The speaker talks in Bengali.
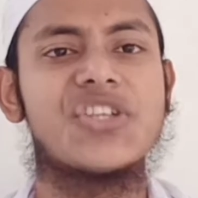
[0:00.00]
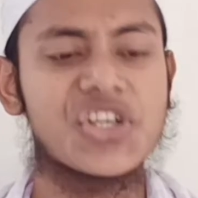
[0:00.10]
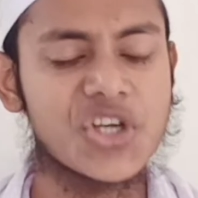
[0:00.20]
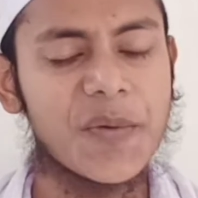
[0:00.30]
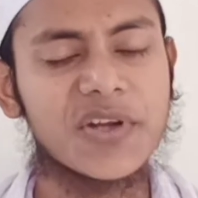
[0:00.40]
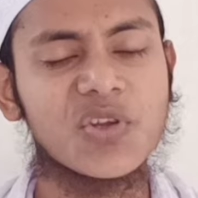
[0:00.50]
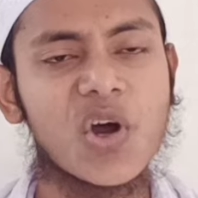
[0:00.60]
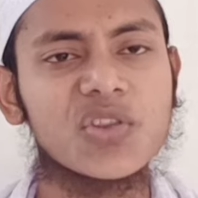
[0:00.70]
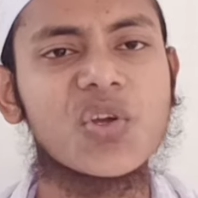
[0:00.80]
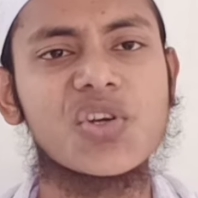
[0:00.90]
যে সমস্ত
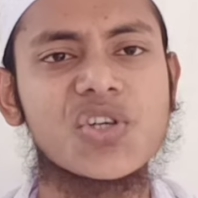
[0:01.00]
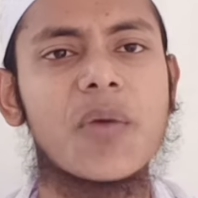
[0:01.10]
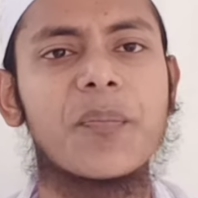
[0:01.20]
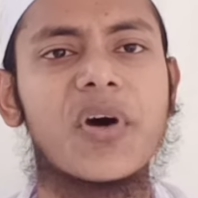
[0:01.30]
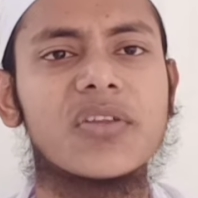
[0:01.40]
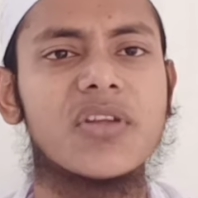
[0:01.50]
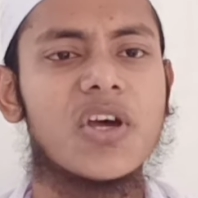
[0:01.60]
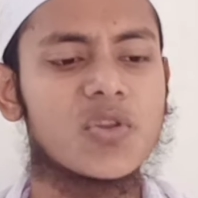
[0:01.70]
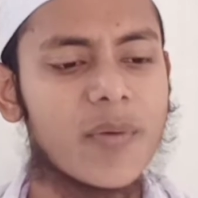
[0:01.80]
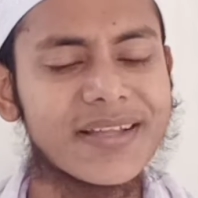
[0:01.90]
অর্থ সম্পদ
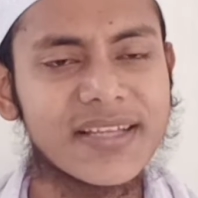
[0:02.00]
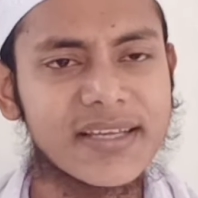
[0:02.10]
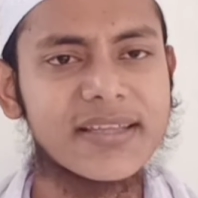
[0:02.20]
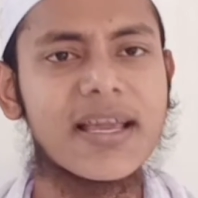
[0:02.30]
তোমাদেরকে